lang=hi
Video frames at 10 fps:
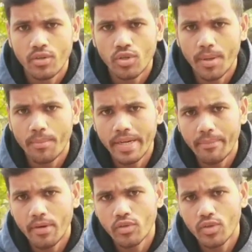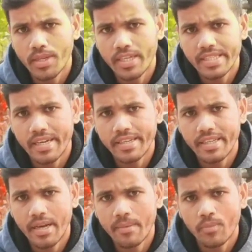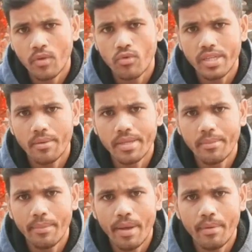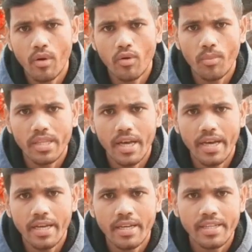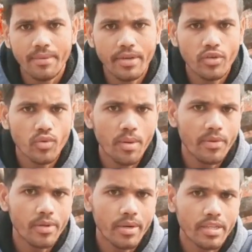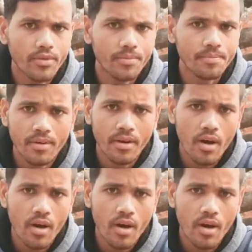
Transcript: तो जब मैंने अपना यूट्यूब चैनल स्टार्ट किया था उस टाइम से मेरे फैमिली वालों को पता है कि मैं यूट्यूब में वीडियो बनाता हूँ